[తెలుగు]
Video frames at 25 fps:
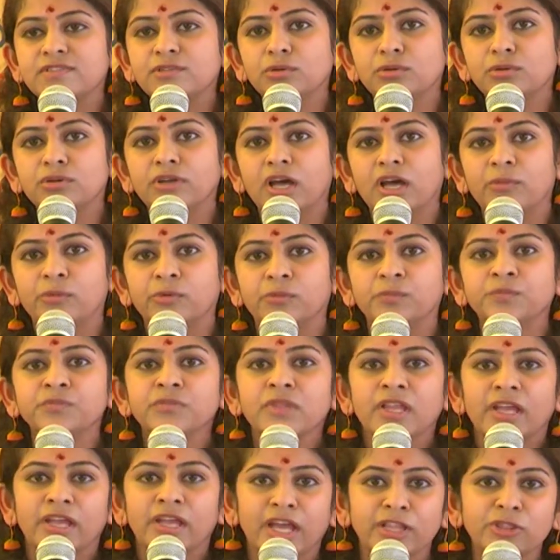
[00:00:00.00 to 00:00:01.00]
ఉన్నాము
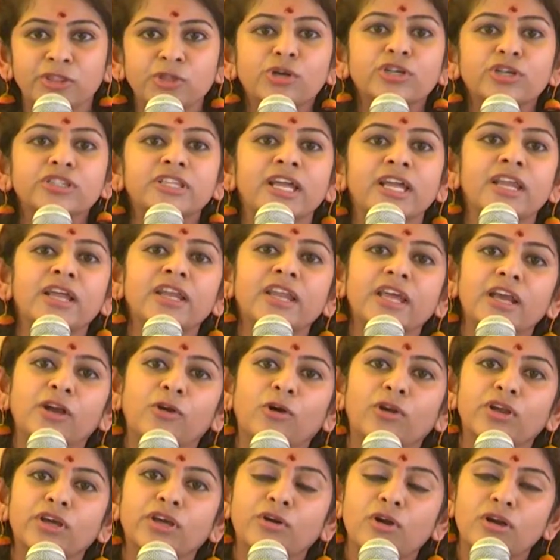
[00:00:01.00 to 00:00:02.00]
ఎందుకు తల్లి నీ
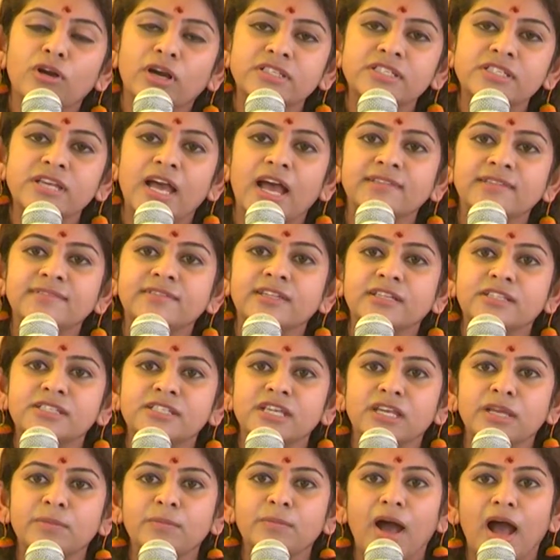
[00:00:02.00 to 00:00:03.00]
కొడుకు ఒక ఛాన్స్
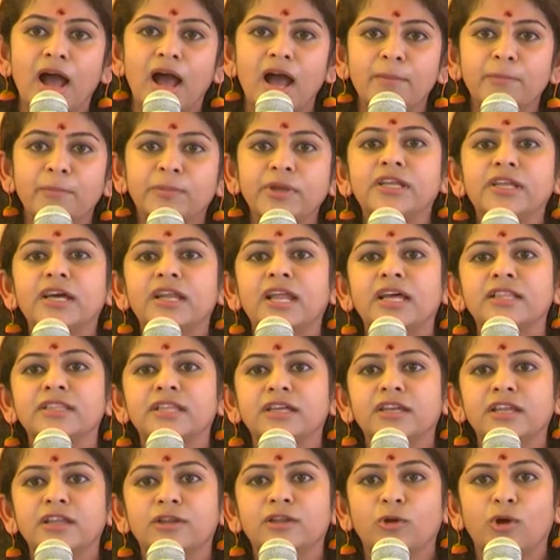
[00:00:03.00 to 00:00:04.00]
ఇచ్చి మా
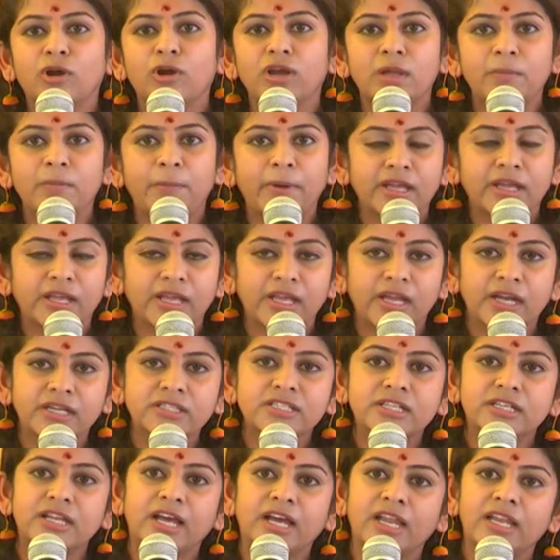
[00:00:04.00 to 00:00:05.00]
బిడ్డలందరినీ రోడ్లపైకి
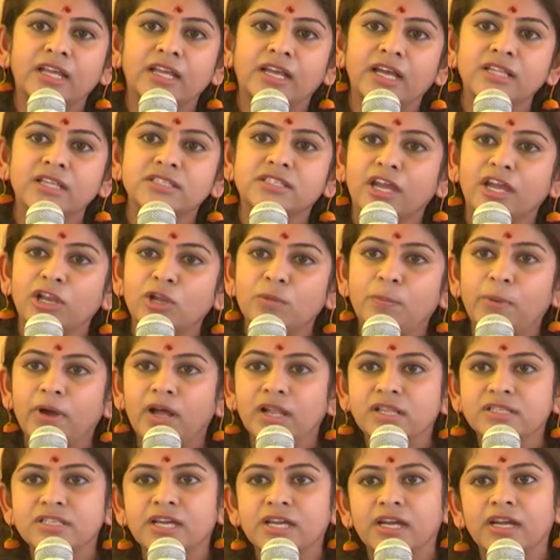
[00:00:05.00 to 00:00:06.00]
ఈడ్చడానిక జైలు
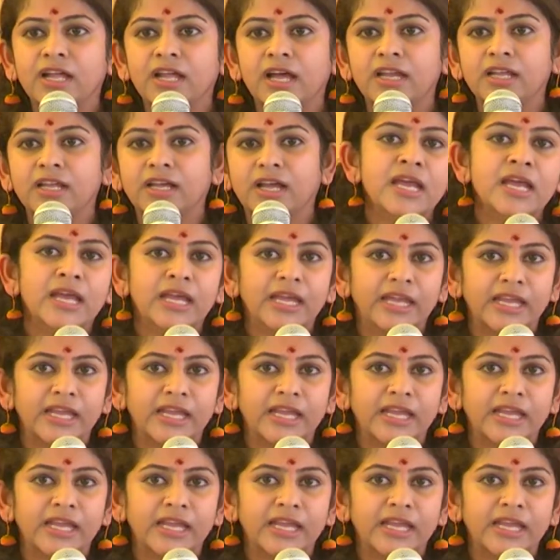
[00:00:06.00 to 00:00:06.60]
పాలు చేయడానిక